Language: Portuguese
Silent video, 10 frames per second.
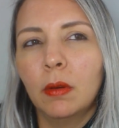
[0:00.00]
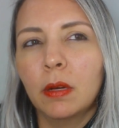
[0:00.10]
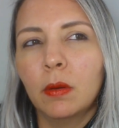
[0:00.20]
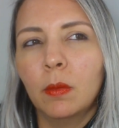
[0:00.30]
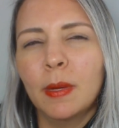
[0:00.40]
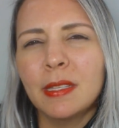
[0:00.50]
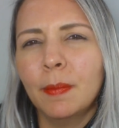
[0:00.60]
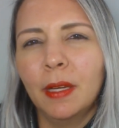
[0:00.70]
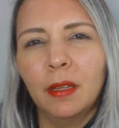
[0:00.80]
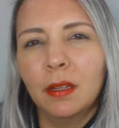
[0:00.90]
uma
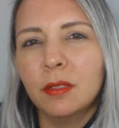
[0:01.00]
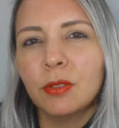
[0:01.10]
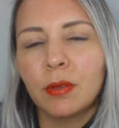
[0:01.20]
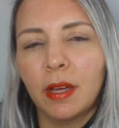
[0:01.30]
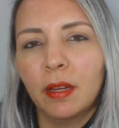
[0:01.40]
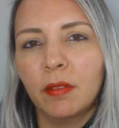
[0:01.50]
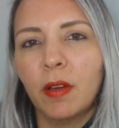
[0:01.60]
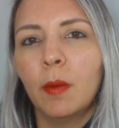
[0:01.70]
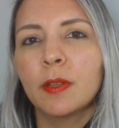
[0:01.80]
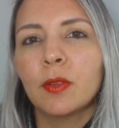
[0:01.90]
semana antes do
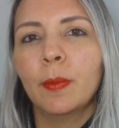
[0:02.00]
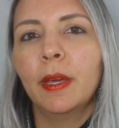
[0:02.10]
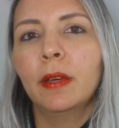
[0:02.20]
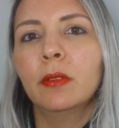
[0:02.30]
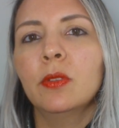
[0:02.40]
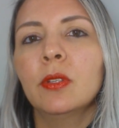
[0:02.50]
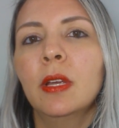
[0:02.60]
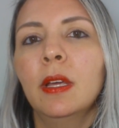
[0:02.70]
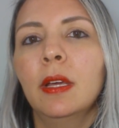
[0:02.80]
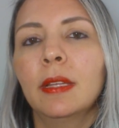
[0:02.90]
carnaval, mais ou menos,
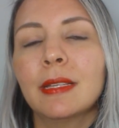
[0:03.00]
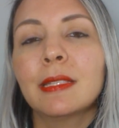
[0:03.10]
na